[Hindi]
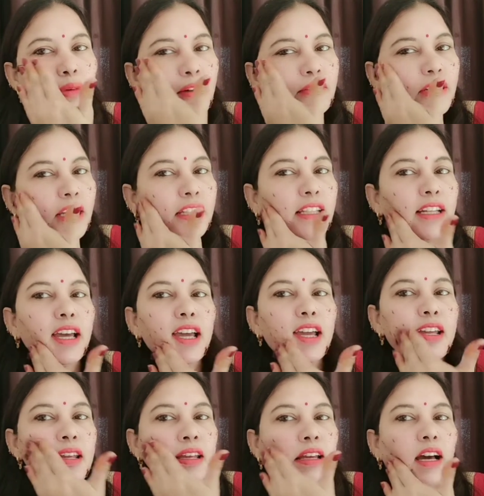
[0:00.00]
दबाव नहीं देना
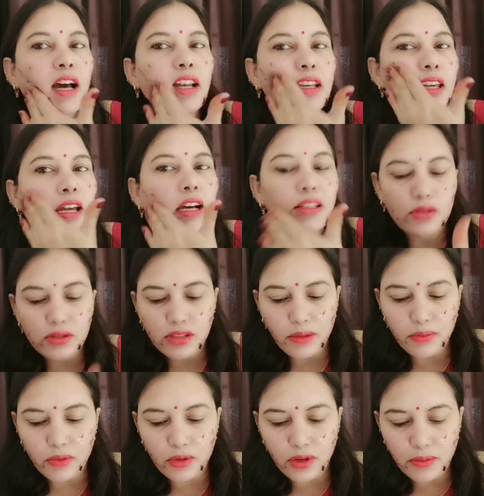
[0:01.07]
है हल्के हाथों से
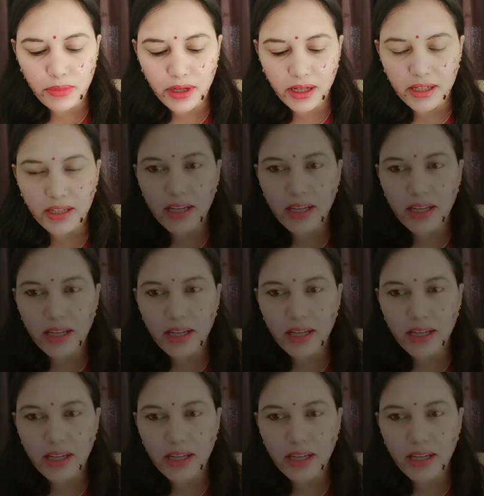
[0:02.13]
आपको रब करना